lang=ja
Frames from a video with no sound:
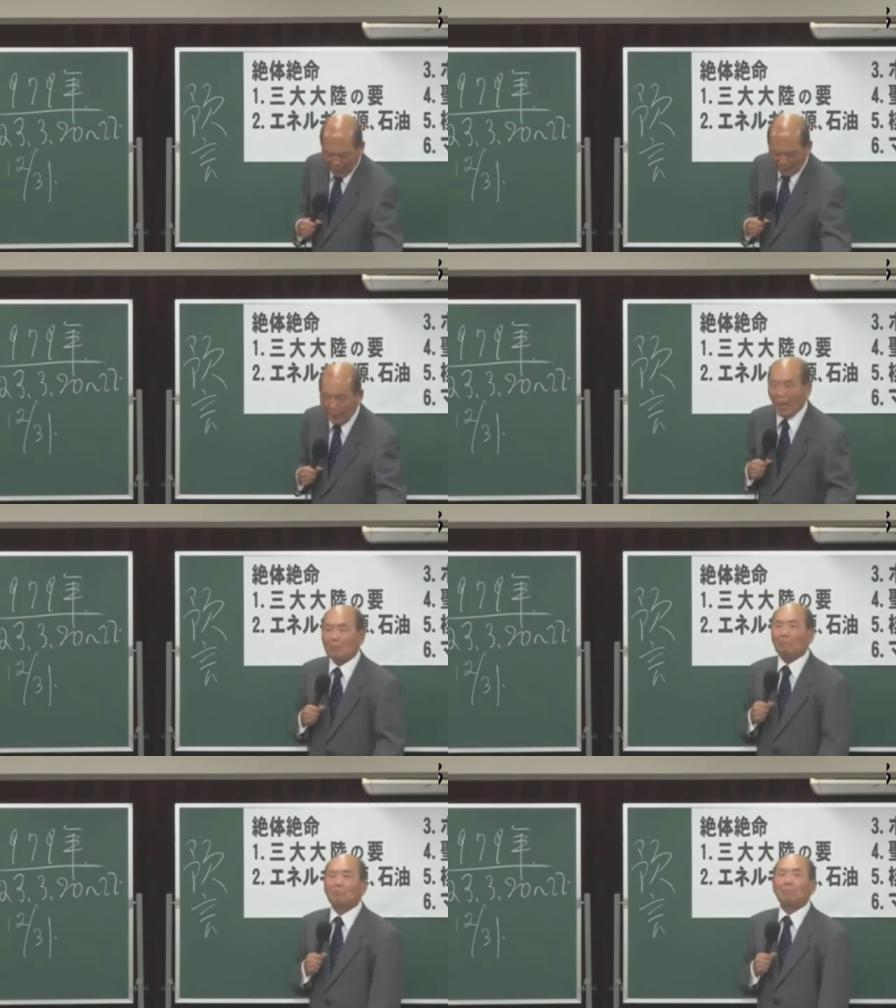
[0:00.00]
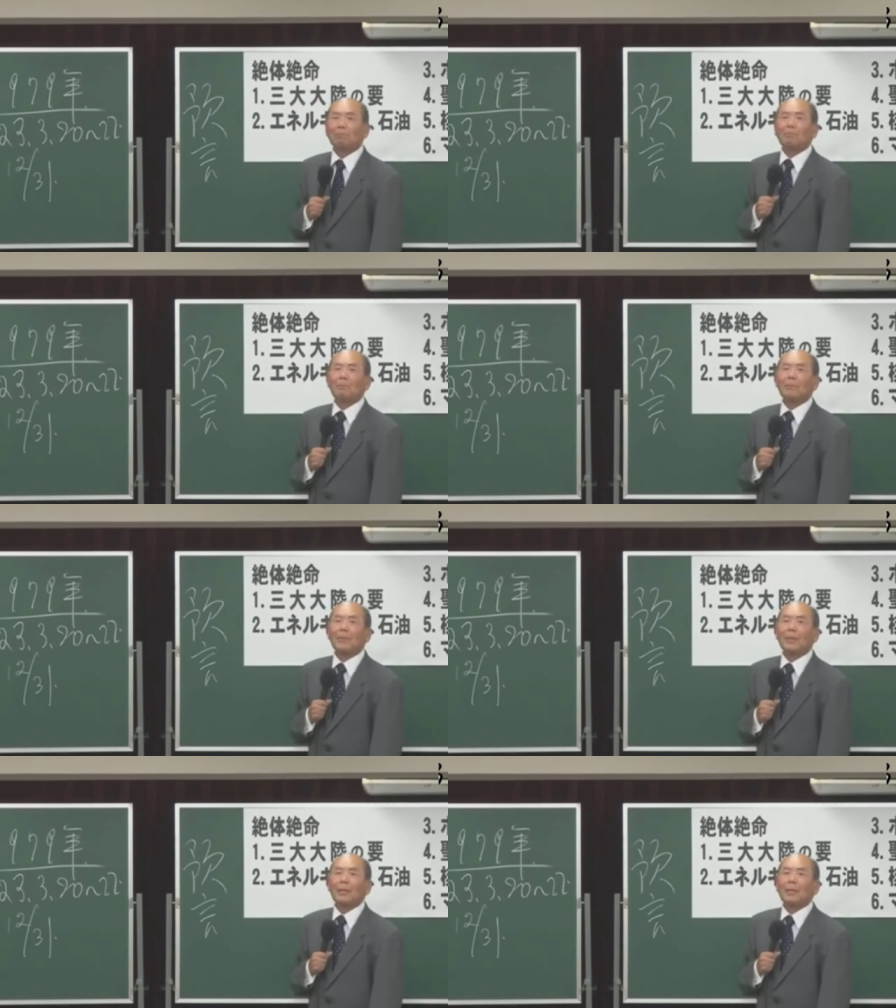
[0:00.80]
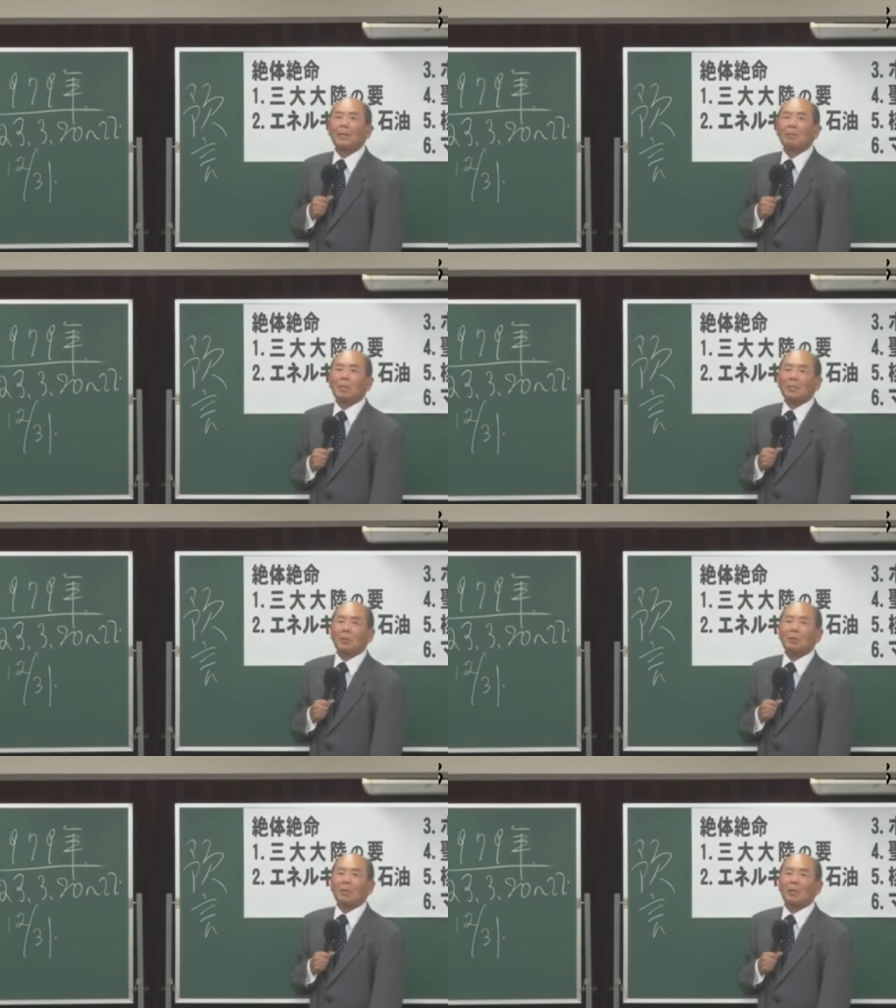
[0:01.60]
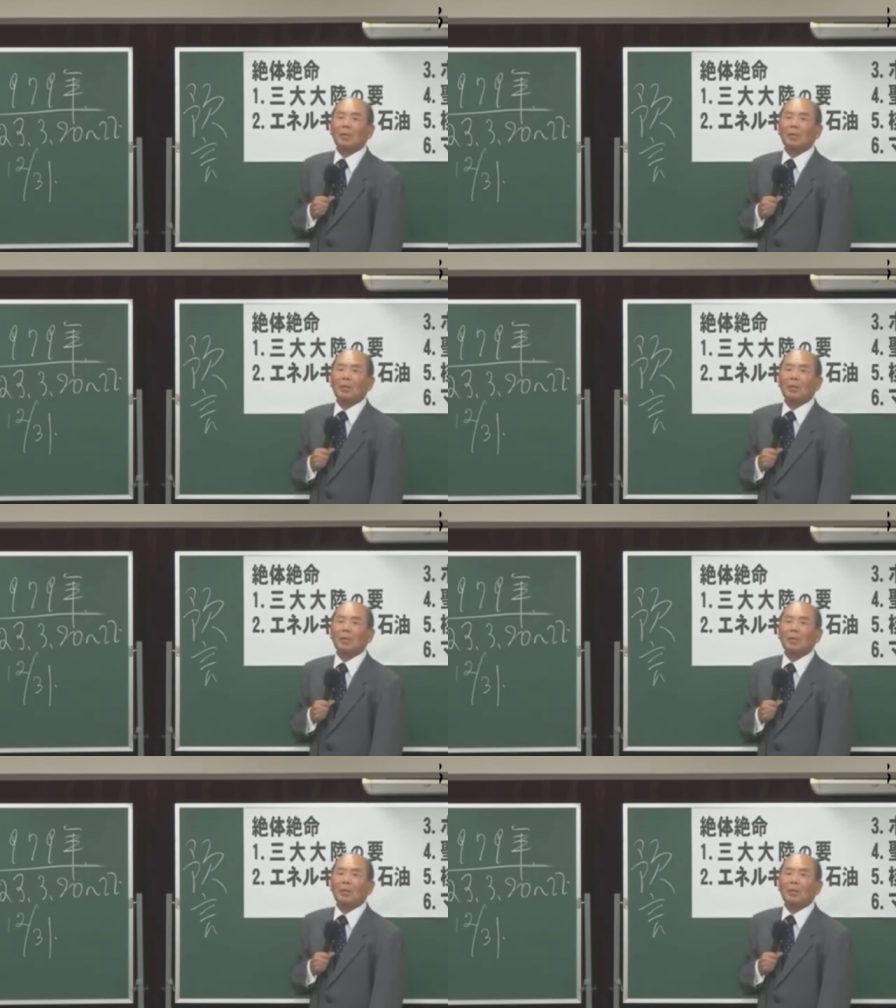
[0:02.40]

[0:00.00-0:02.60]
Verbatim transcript: あった。プラスして